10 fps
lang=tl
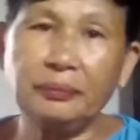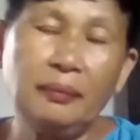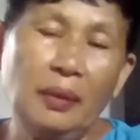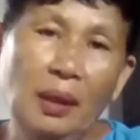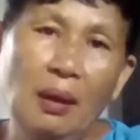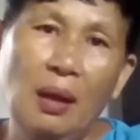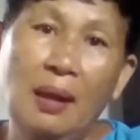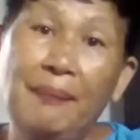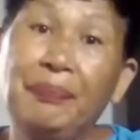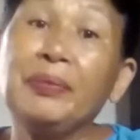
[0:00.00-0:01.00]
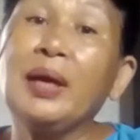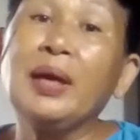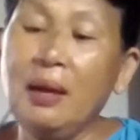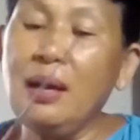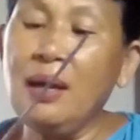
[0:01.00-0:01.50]
Kaya, uh,
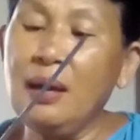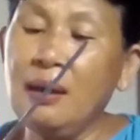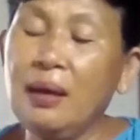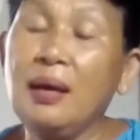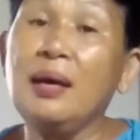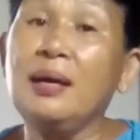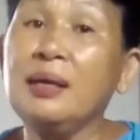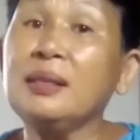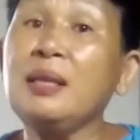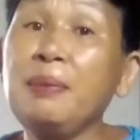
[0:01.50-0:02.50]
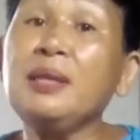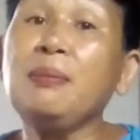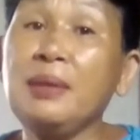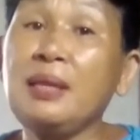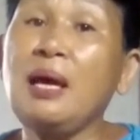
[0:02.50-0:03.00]
tipid-tipid tayo pag may
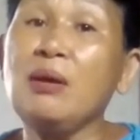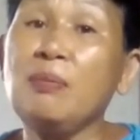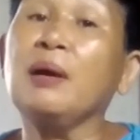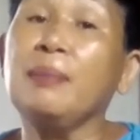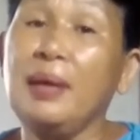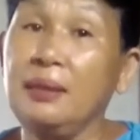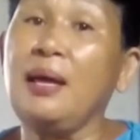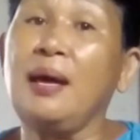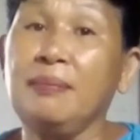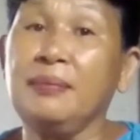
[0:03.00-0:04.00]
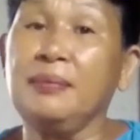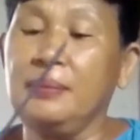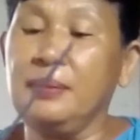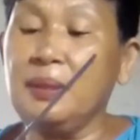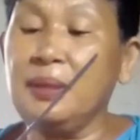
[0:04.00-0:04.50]
time. Hindi. Hindi
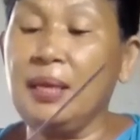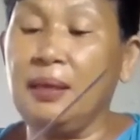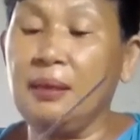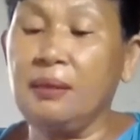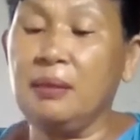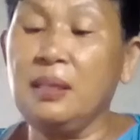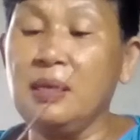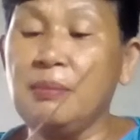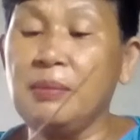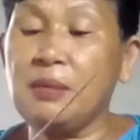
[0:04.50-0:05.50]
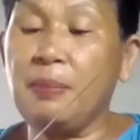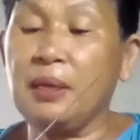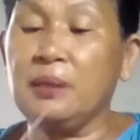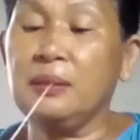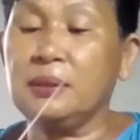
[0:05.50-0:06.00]
naman sa pag
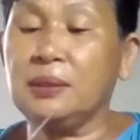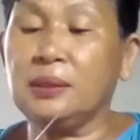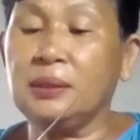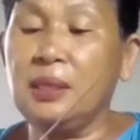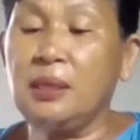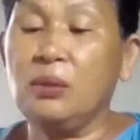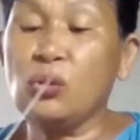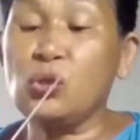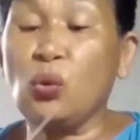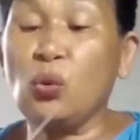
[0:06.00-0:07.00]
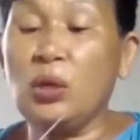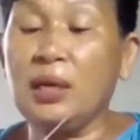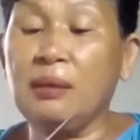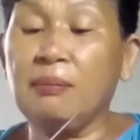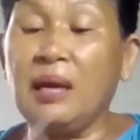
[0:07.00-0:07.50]
gusto ko lang
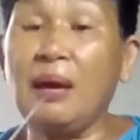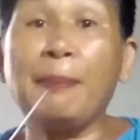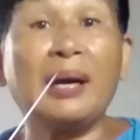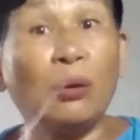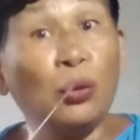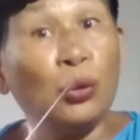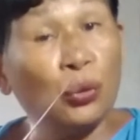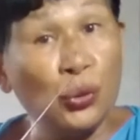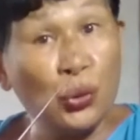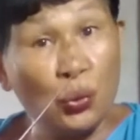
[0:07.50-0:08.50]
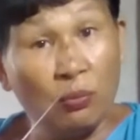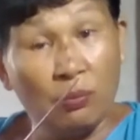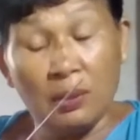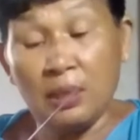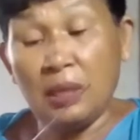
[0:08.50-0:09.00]
makapag-YouTube. Ito ra
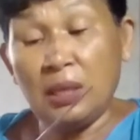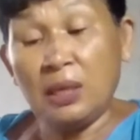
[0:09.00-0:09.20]
na yan.